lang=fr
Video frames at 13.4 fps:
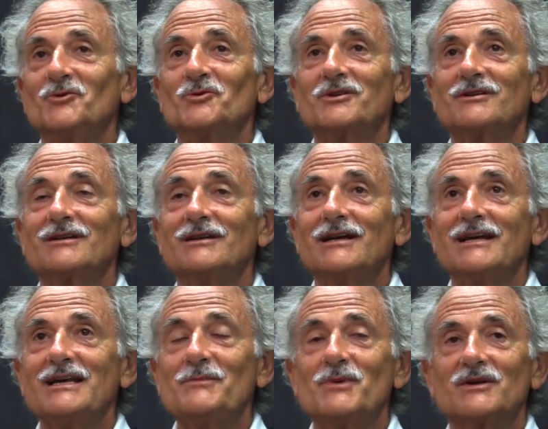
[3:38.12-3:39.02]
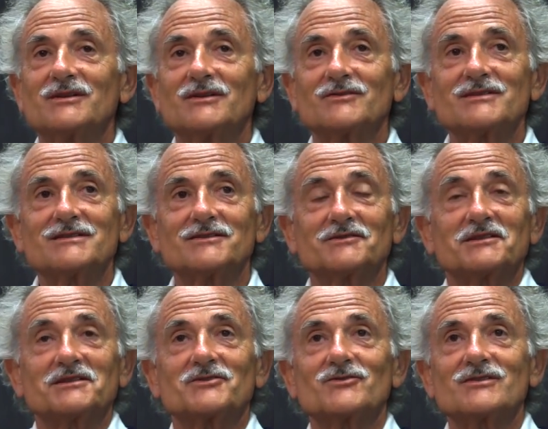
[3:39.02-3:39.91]
l'autre, il partait en disant
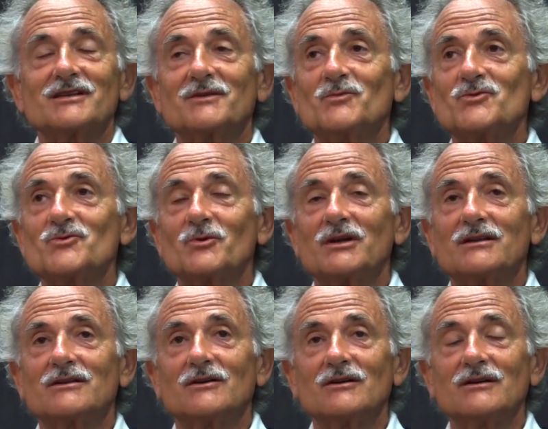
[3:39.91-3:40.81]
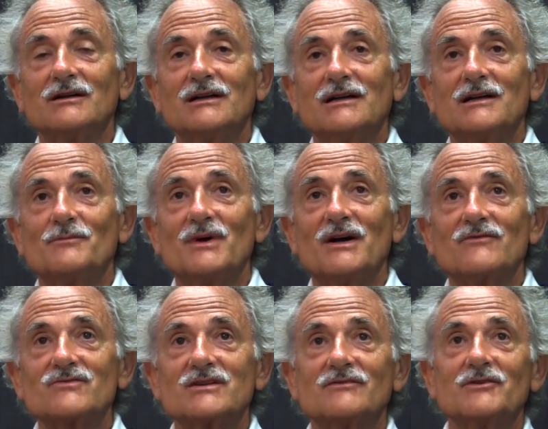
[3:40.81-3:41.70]
qu'est-ce que c'est que mesurer le temps bah,
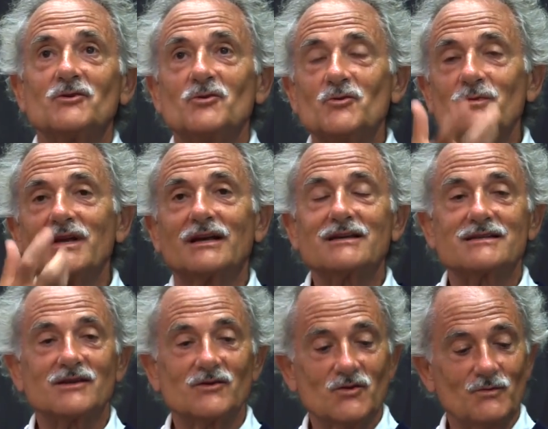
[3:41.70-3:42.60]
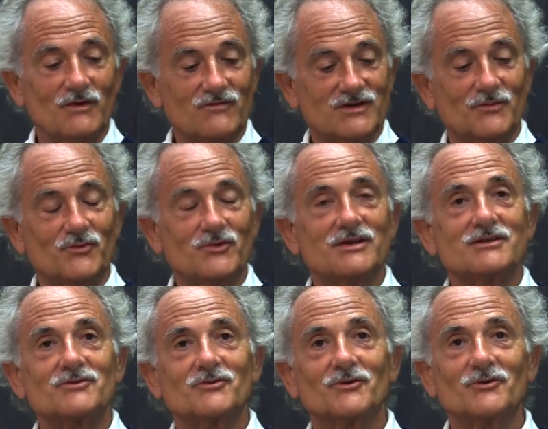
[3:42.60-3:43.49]
Vous avez une lumière qui s'allume et vous appuyez
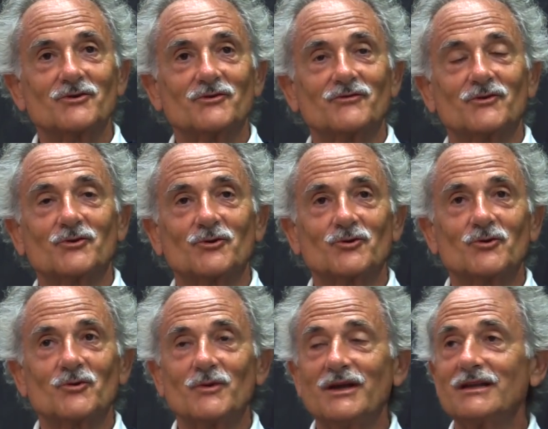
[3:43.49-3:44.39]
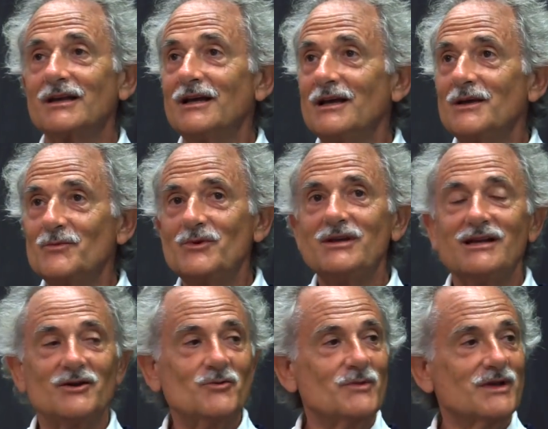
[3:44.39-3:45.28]
sur votre chronomètre, puis
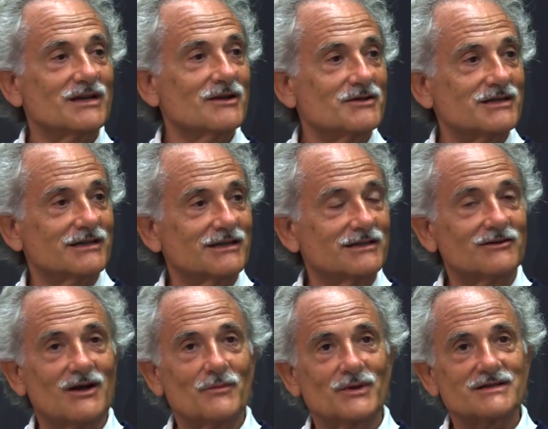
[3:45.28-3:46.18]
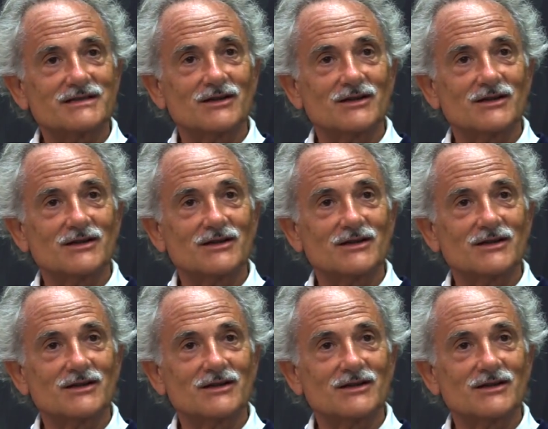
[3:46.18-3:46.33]
la lumière, un certain temps après,